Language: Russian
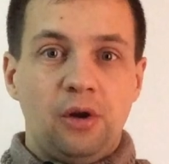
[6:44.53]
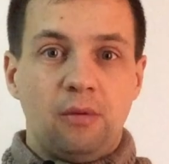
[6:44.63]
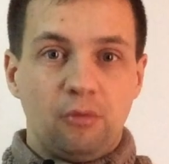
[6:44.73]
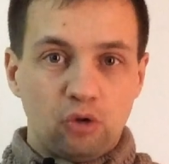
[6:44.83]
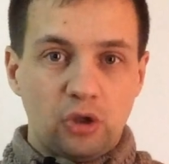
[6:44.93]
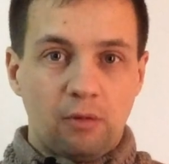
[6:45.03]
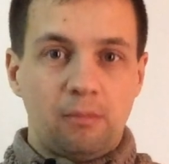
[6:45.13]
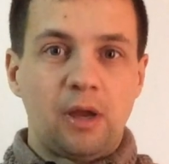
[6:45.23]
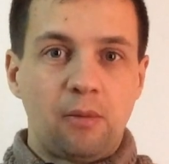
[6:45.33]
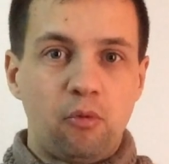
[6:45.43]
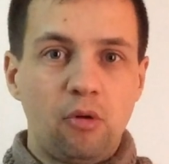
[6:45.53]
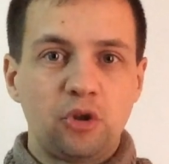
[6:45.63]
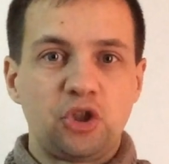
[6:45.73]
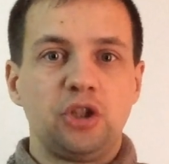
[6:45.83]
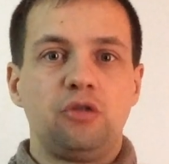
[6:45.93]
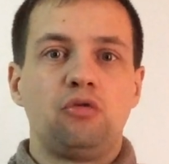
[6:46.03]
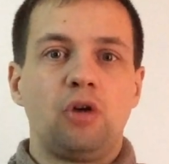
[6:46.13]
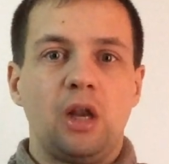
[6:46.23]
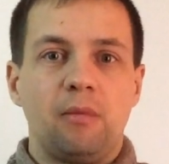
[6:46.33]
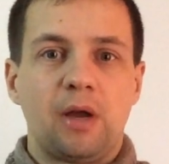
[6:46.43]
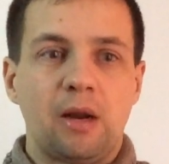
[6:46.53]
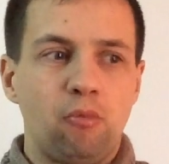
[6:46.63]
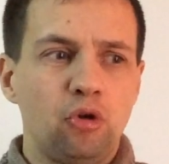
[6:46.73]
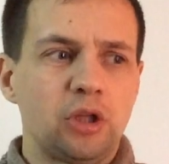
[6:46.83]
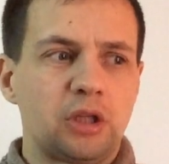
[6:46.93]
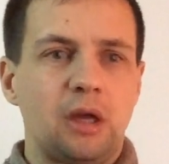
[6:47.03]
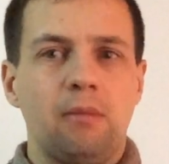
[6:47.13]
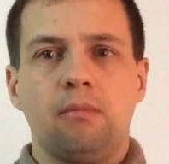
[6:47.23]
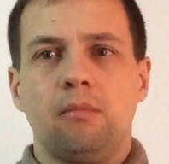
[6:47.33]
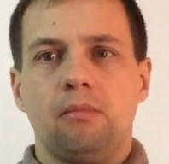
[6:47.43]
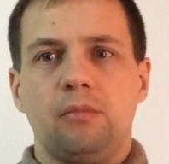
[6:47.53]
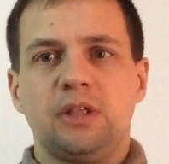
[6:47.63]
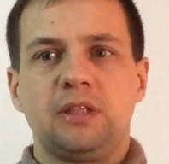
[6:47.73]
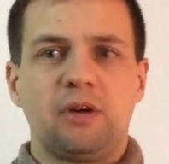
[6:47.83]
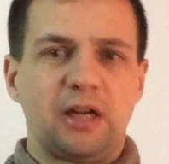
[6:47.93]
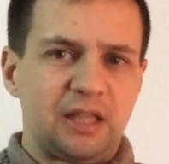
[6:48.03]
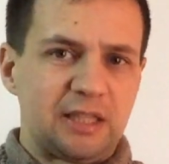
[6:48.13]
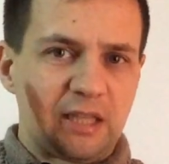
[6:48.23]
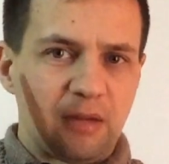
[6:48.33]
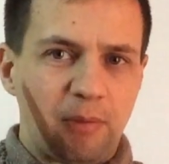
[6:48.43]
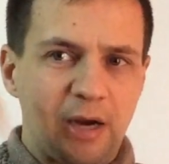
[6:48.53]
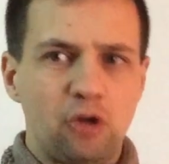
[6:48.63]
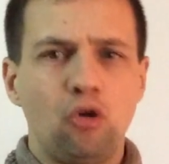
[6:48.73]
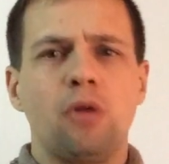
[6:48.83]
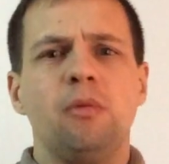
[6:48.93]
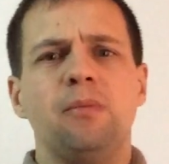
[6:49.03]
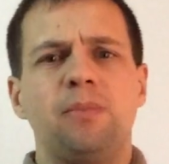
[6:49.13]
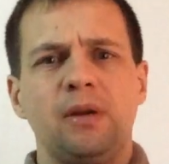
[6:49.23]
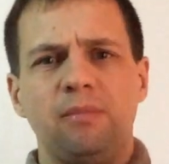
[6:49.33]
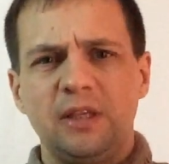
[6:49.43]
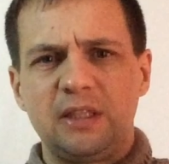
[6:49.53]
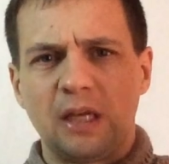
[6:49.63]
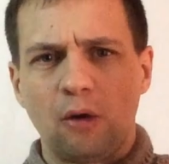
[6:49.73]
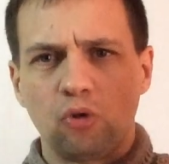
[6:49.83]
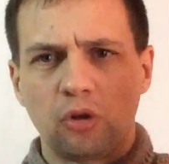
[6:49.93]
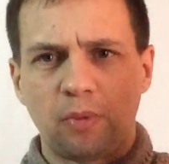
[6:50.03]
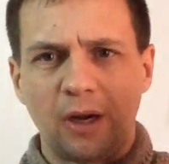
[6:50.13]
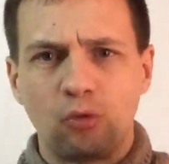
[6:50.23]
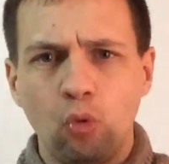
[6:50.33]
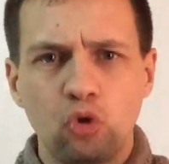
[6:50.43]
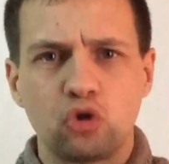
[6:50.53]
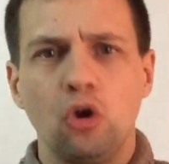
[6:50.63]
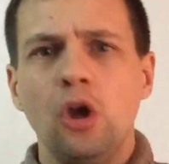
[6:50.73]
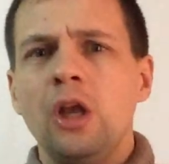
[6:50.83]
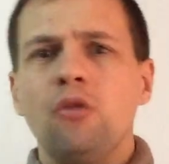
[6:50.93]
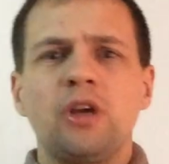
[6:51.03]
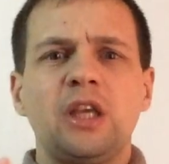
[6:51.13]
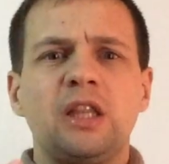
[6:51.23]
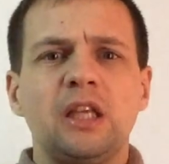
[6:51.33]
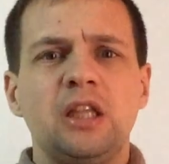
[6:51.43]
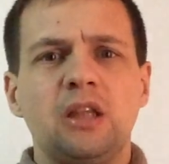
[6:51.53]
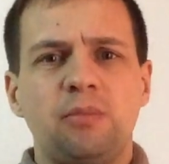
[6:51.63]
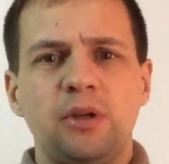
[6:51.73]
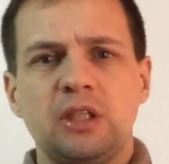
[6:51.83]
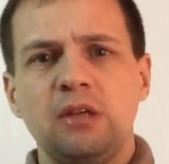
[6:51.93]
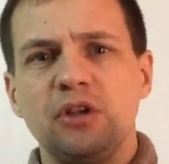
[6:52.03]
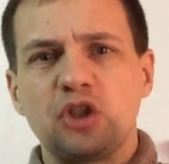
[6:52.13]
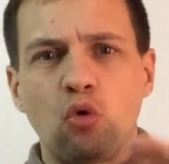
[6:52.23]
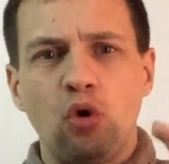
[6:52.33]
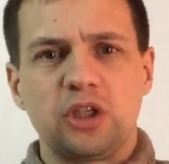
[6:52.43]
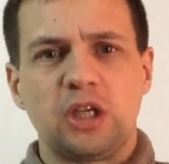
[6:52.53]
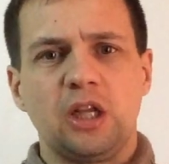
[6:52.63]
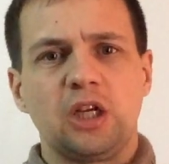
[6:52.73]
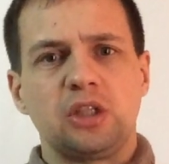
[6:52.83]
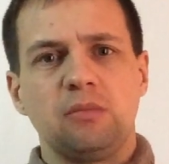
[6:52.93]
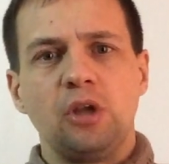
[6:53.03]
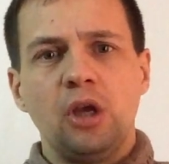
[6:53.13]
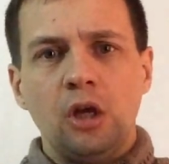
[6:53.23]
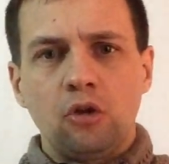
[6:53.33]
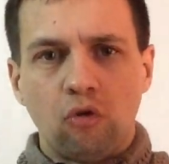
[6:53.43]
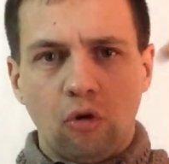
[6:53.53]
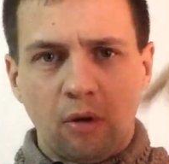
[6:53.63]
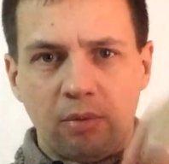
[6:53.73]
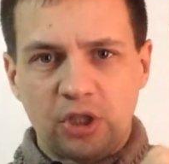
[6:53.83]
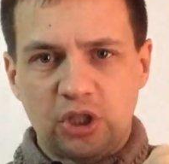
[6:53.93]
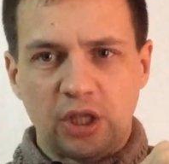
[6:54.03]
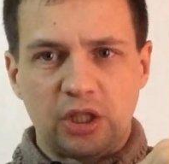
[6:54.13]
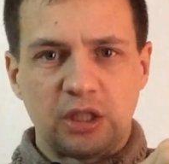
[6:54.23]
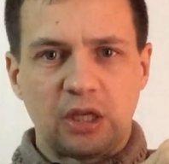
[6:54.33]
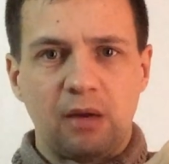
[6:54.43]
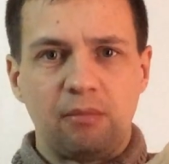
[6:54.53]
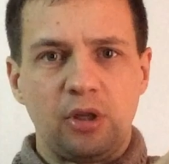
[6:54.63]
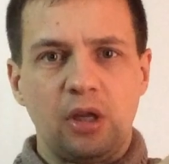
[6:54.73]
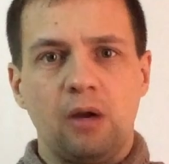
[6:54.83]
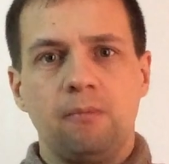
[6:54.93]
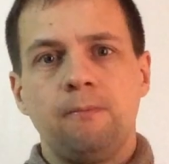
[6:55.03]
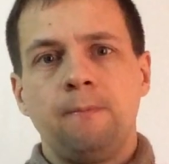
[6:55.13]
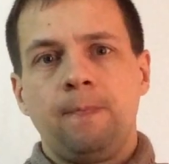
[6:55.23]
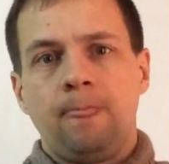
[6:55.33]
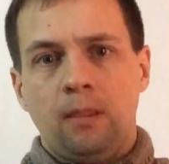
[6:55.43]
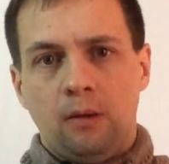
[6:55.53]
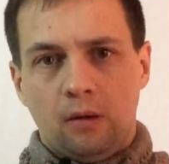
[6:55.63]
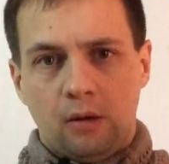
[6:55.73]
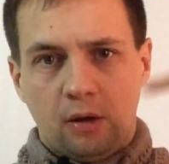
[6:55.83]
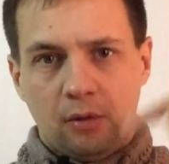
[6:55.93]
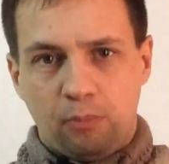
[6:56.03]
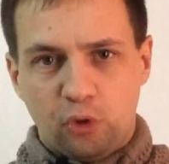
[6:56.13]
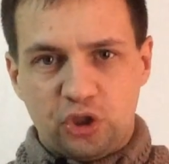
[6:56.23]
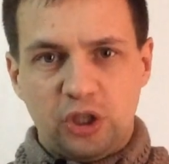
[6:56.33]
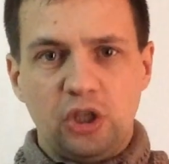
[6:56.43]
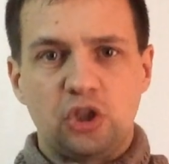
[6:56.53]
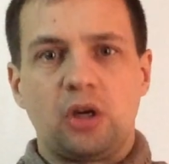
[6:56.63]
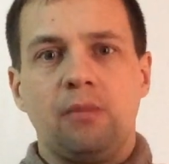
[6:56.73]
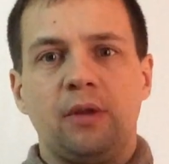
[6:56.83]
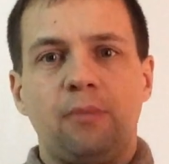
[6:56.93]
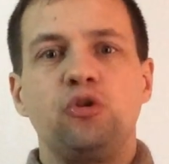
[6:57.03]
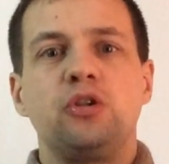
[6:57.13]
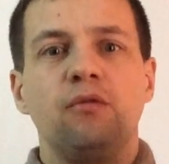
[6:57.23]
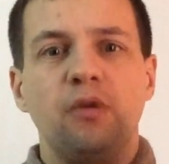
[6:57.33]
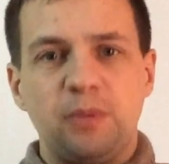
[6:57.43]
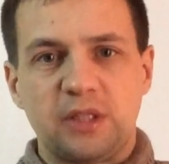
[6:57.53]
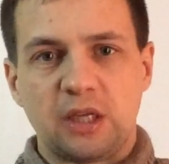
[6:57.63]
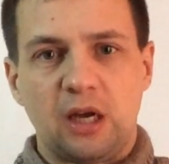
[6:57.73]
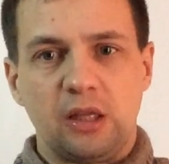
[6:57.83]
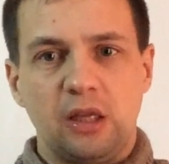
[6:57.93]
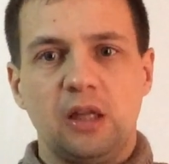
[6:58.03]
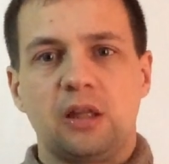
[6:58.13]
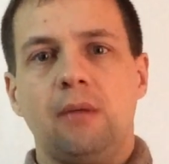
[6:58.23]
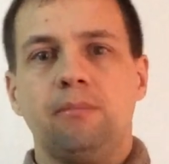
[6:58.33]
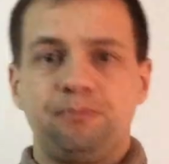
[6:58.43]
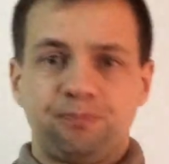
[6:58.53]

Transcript: нужна моя помощь, индивидуальная моя работа, там, если вы хотите стать партнером или приобрести какую-то продукцию, ну какие-то какие-то призывы скользкие должны быть, то обращайтесь ко мне э, по ссылочкам, допустим, в описании или там